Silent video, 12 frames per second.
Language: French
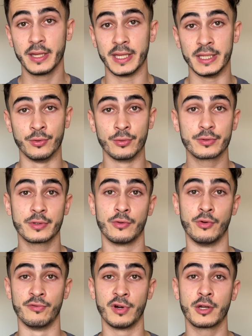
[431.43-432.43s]
et donc
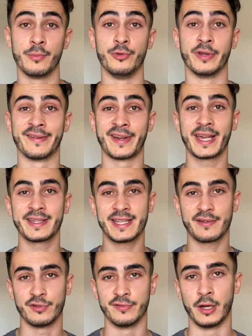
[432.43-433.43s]
le voient comme une
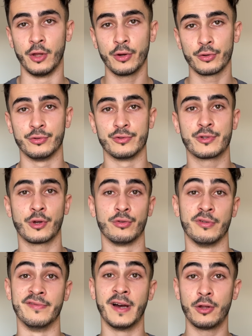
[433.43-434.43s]
réserve de valeur, une sorte de
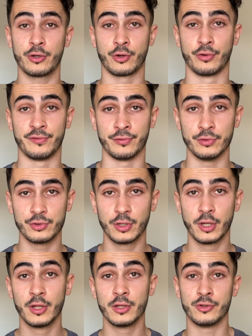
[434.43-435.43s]
valeur refuge
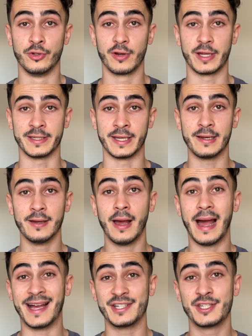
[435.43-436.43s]
dans laquelle
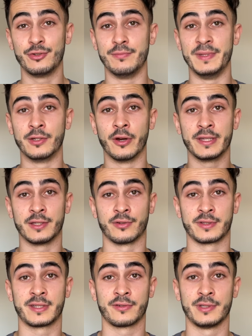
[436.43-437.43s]
acheter du Bitcoin est
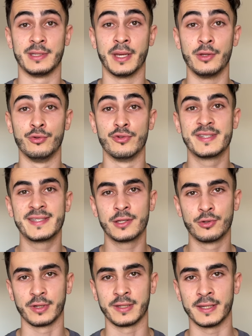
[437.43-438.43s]
entre guillemets une
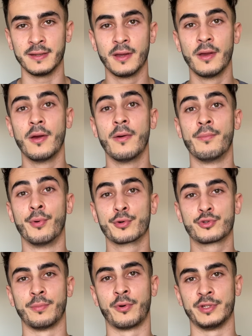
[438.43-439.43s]
sécurité pour
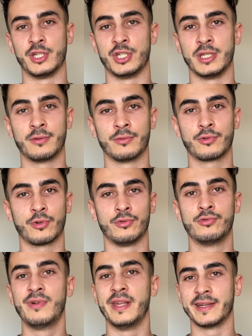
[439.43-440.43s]
se protéger contre
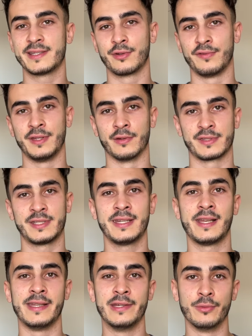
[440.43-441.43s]
tous les risques financiers
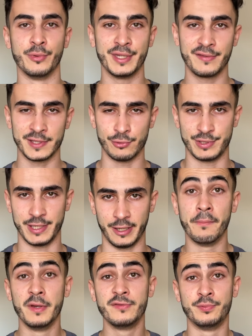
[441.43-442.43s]
liés aux monnaies fiduciaires.
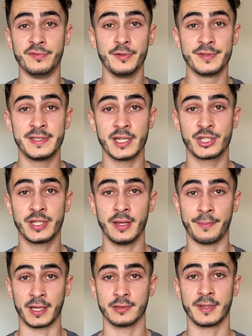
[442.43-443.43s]
Mais vous pouvez aussi acheter hein,
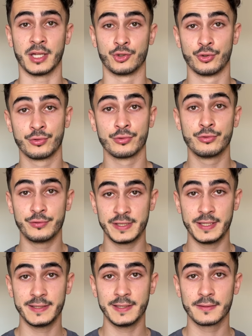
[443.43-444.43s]
par exemple un jeton
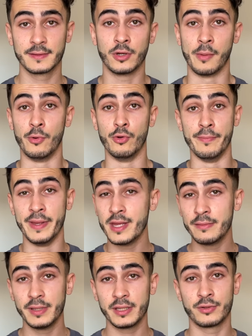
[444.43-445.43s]
d'utilité, comme le
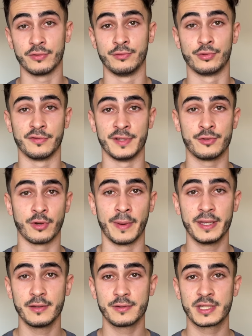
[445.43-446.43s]
BNB que vous trouvez sur
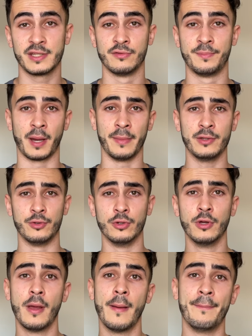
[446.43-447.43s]
Binance, qui vous permet de
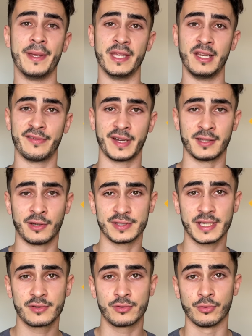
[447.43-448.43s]
payer les frais de
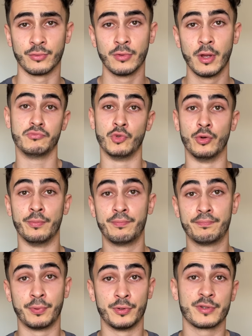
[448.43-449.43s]
transaction, de
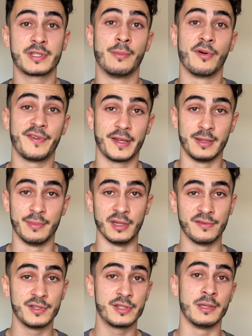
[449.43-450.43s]
potentiellement faire des
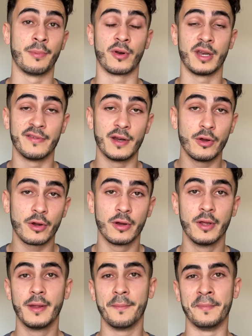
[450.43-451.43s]
bénéfices si prendre la valeur.
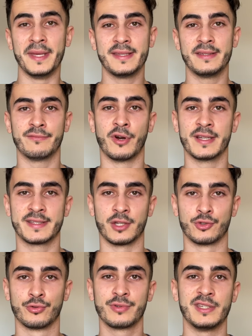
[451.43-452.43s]
Mais voilà, c'est un
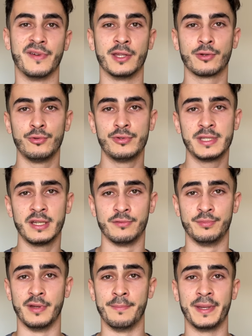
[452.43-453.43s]
jeton qui va être utile, vous
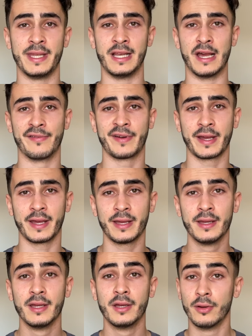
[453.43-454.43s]
pouvez payer les frais,
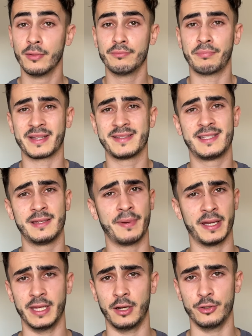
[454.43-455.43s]
participer
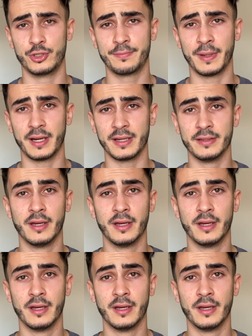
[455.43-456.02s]
à des launchpads,